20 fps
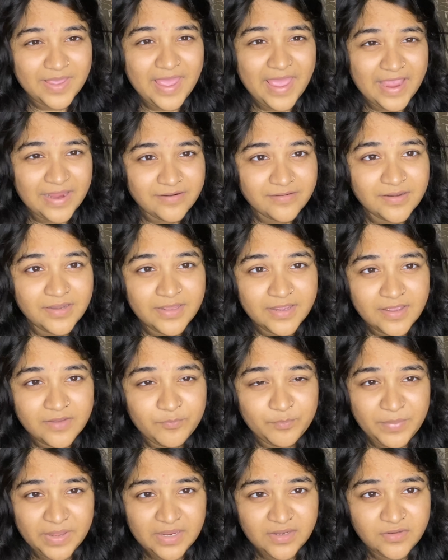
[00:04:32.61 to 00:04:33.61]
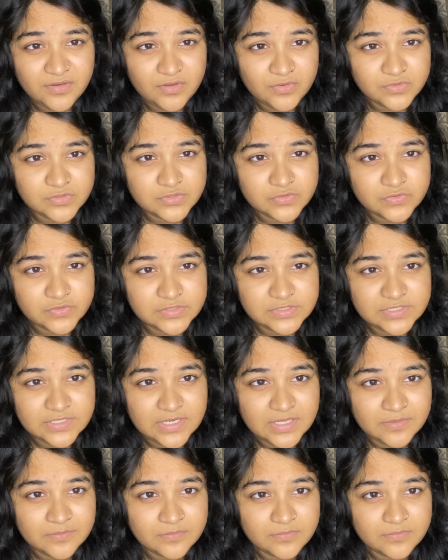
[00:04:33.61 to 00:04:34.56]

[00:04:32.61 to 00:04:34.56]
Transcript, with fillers: অ্যাক্রিলিক পেইন্ট ইউজ করছিলাম